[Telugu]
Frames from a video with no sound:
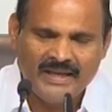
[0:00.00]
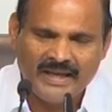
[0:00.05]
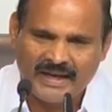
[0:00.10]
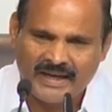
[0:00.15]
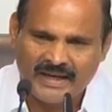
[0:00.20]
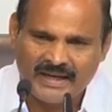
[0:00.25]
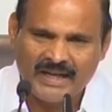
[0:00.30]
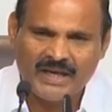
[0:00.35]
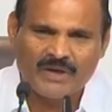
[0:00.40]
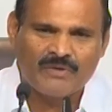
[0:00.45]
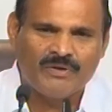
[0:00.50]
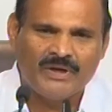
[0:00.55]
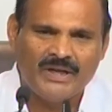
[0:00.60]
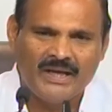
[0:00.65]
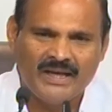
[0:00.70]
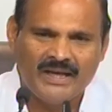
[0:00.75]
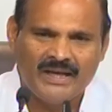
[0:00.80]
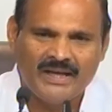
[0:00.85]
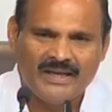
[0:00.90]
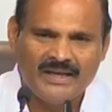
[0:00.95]
ఎక్కడా
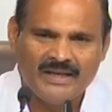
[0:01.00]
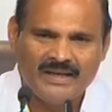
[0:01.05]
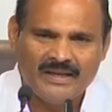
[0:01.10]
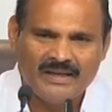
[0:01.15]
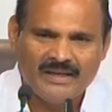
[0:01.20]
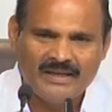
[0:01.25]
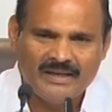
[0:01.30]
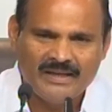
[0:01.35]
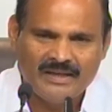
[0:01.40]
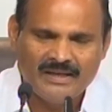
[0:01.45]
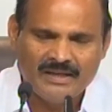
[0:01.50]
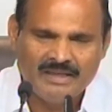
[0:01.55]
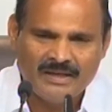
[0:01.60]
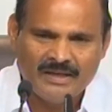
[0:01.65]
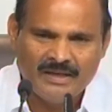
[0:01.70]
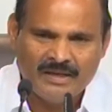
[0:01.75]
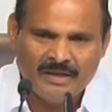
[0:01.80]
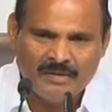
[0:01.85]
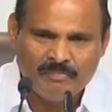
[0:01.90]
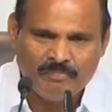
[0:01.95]
కూడా
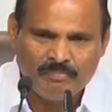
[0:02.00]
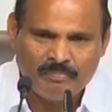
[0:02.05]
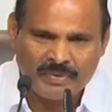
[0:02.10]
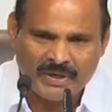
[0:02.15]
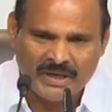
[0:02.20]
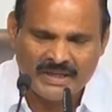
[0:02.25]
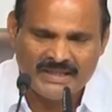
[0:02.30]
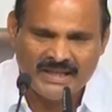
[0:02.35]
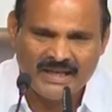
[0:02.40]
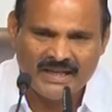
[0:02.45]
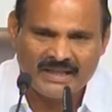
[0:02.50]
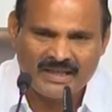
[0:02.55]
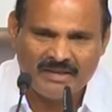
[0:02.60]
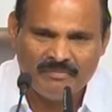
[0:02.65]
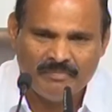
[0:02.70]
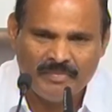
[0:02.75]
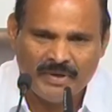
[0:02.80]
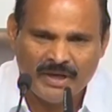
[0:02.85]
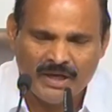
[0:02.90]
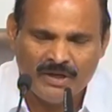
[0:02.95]
ప్రజలకి
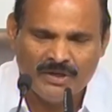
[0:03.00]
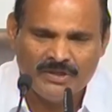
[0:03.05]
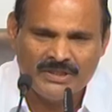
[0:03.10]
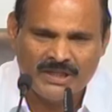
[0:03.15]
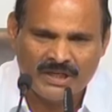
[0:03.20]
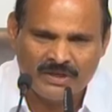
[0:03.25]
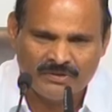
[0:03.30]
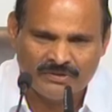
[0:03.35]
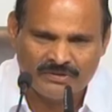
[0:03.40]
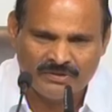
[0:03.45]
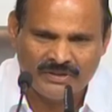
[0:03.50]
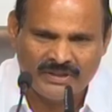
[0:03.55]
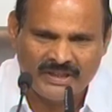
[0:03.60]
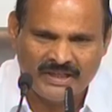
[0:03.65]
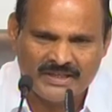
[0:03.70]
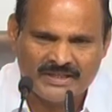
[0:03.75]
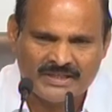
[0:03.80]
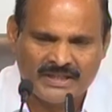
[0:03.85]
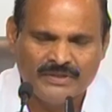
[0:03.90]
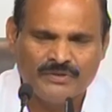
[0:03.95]
మేలు జరుగుతుంటే
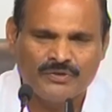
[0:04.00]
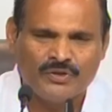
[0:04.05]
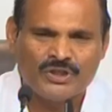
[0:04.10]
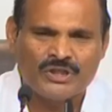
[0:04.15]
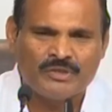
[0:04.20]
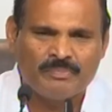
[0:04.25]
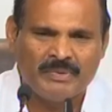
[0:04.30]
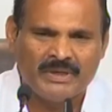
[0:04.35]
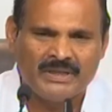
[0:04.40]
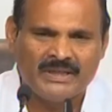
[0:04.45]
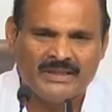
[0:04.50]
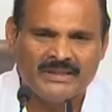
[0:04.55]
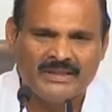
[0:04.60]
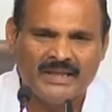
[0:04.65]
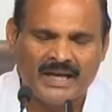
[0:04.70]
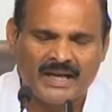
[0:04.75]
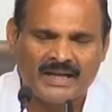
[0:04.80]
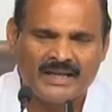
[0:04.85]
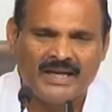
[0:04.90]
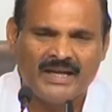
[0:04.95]
సంతోషపడ్డ
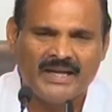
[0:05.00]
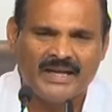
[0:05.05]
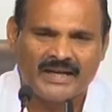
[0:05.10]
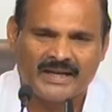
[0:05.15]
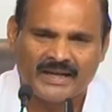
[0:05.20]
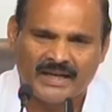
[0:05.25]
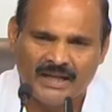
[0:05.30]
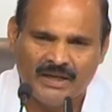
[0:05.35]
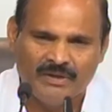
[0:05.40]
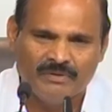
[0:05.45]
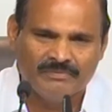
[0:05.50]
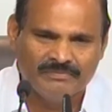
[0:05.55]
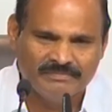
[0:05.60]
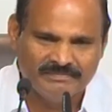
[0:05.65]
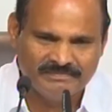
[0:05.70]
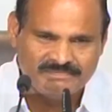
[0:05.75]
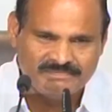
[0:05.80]
దాఖలాలు ఎక్కడా లేవు